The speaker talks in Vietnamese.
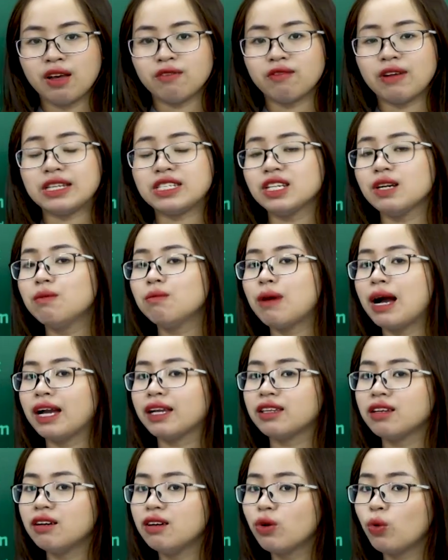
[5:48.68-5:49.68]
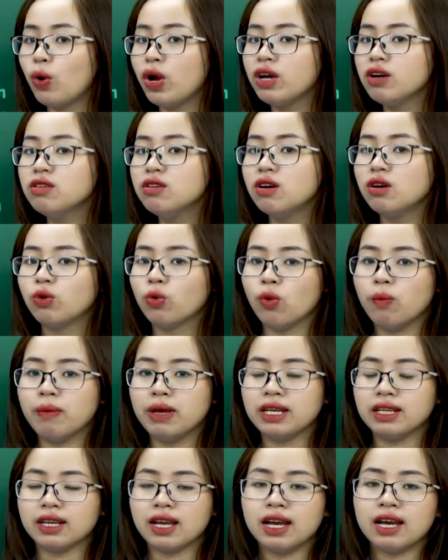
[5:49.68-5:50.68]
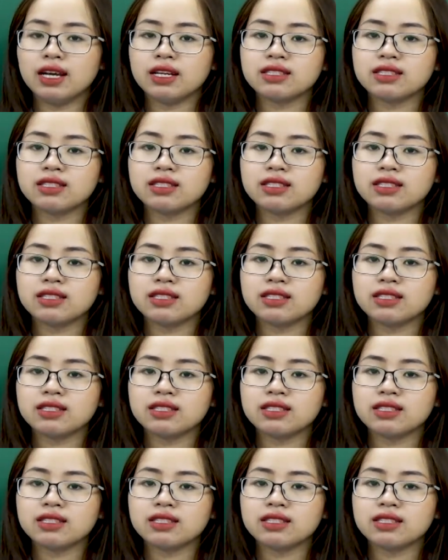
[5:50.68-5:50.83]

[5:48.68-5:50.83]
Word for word: Và trong bài thơ quê hương của mình